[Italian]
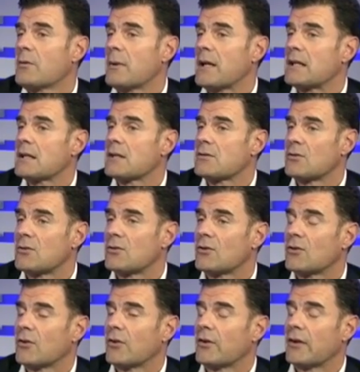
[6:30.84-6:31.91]
ovviamente
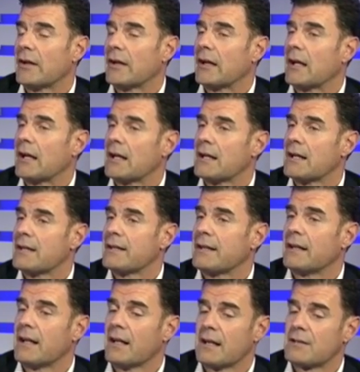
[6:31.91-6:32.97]
sono eh,
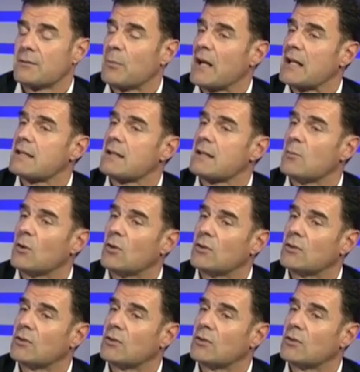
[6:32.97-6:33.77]
in spazi